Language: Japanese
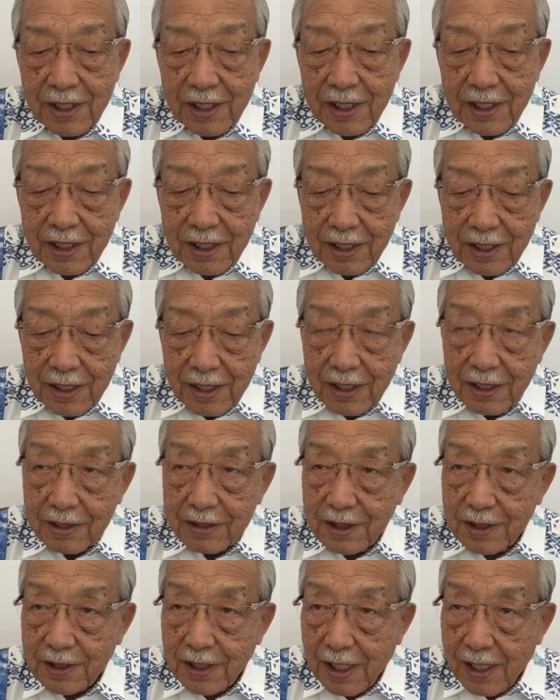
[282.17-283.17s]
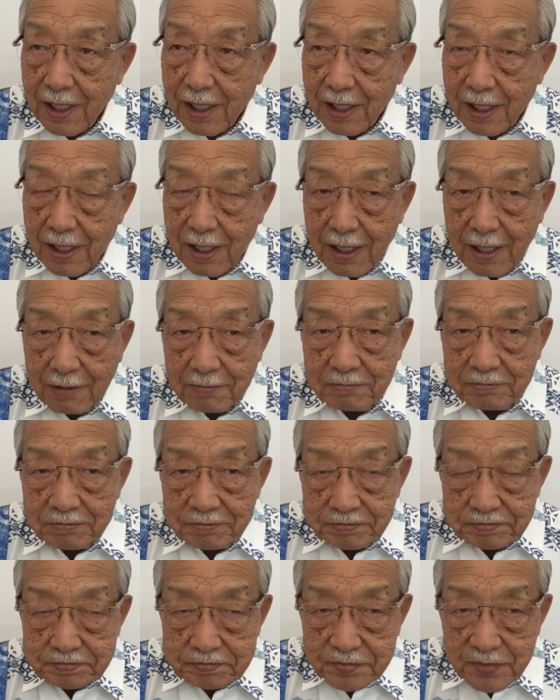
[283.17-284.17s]
えー、ただ、
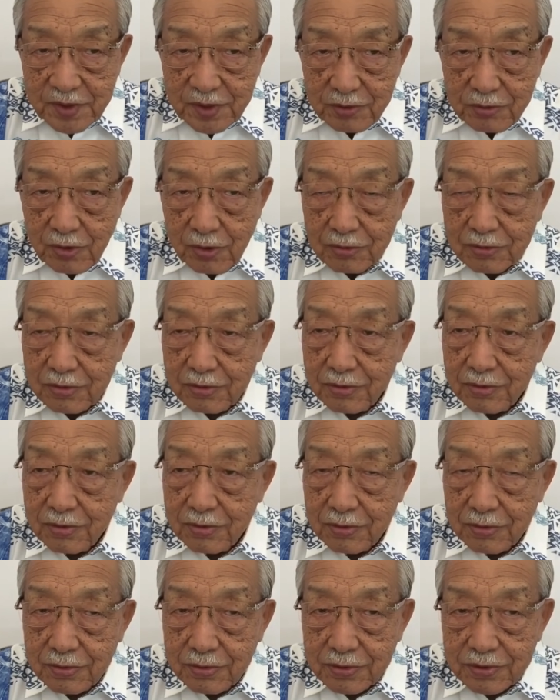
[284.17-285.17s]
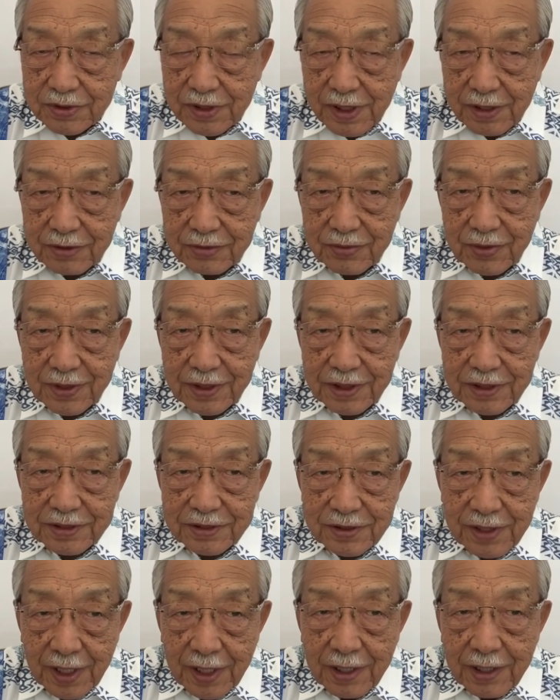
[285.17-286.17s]
中国政府はです
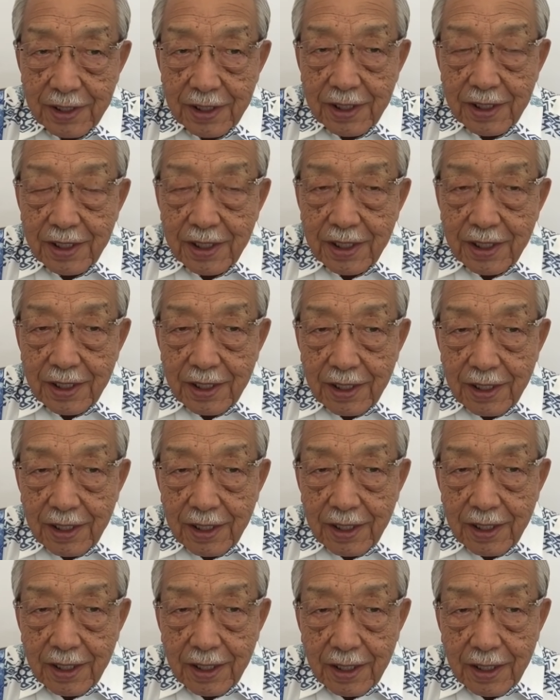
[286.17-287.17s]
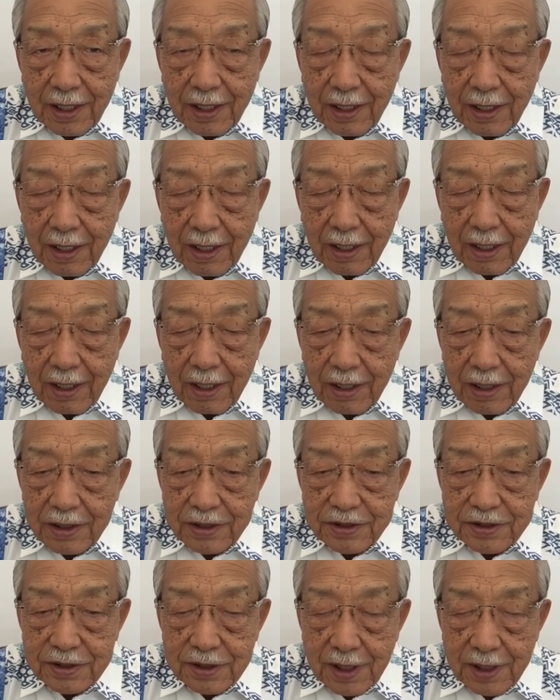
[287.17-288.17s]
ね、えー、
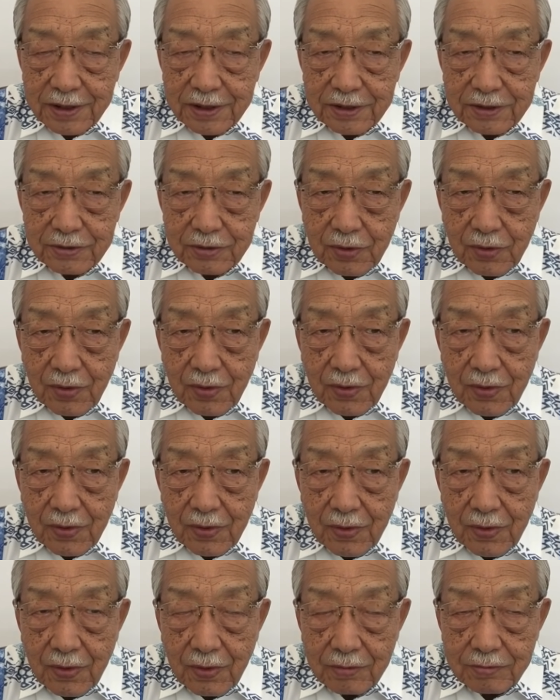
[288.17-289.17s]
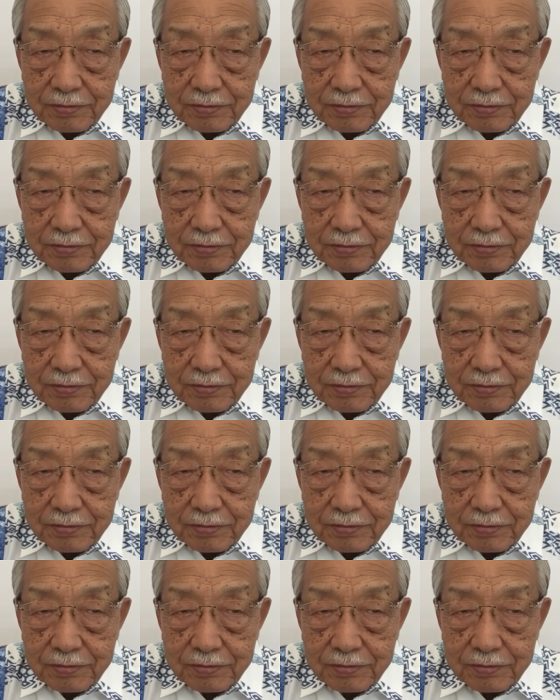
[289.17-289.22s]
7月の